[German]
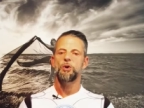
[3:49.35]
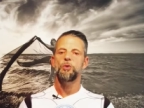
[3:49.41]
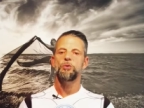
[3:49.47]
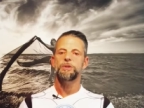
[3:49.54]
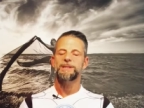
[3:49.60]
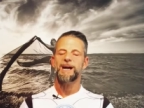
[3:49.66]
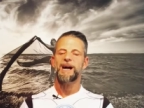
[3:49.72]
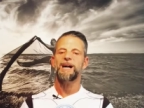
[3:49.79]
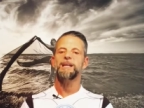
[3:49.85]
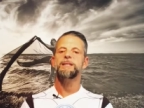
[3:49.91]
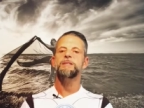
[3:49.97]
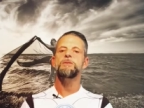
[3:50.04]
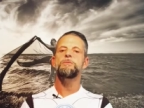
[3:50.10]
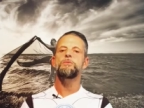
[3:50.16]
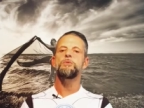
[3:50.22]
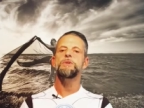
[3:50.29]
Und
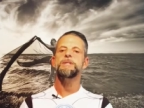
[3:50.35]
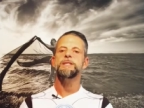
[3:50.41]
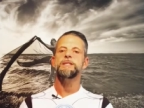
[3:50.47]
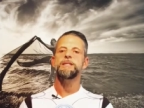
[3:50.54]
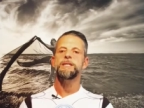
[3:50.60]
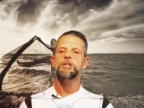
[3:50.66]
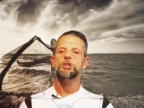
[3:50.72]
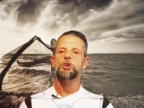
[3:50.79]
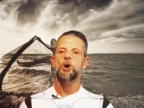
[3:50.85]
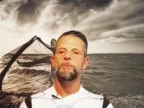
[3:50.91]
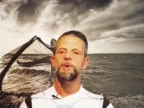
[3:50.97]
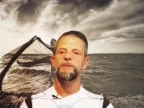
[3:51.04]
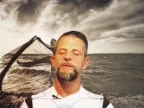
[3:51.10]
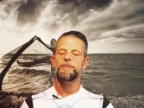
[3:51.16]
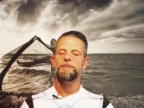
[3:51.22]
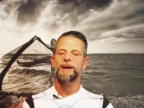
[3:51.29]
dazu muss es nicht
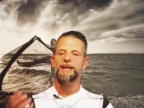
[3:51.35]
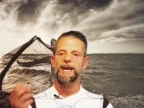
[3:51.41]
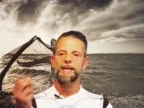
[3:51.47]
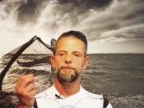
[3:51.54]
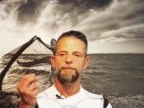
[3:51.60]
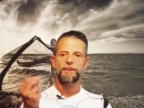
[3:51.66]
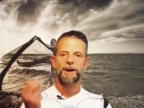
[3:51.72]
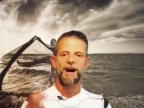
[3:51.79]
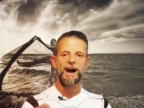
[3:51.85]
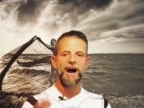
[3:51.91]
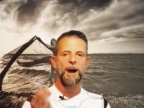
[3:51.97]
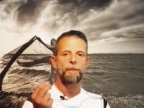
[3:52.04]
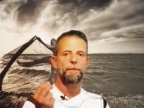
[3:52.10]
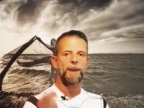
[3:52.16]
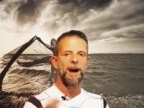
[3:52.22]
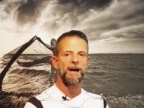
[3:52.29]
kommen, wenn man ein
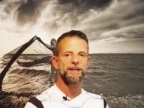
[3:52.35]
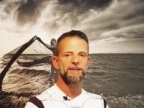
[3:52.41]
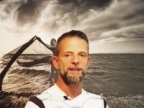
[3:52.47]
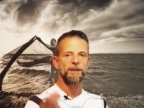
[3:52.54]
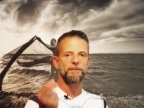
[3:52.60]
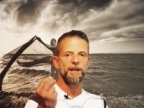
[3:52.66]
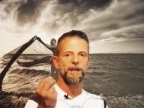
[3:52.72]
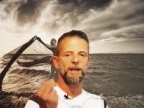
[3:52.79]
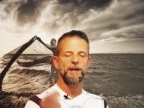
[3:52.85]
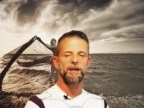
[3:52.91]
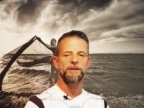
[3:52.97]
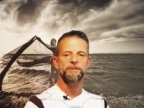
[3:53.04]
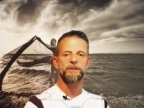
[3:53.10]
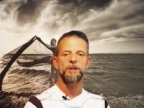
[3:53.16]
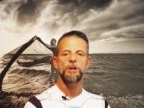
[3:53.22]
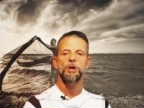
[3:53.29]
paar Maßnahmen
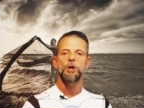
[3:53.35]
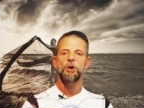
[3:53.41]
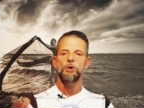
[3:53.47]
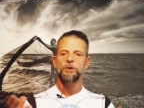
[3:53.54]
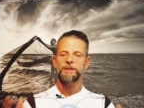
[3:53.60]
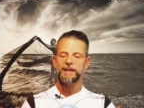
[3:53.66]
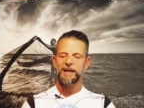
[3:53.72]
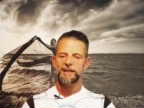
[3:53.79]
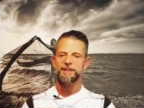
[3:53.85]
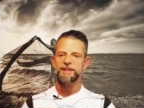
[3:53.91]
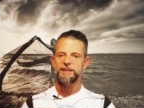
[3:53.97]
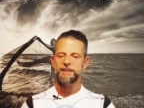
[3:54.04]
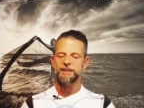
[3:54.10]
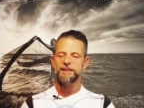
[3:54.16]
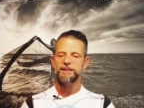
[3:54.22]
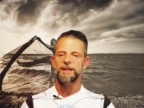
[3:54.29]
ergreift. Und das
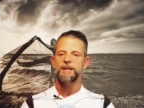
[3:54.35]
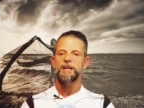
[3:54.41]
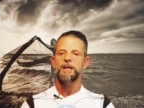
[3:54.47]
ist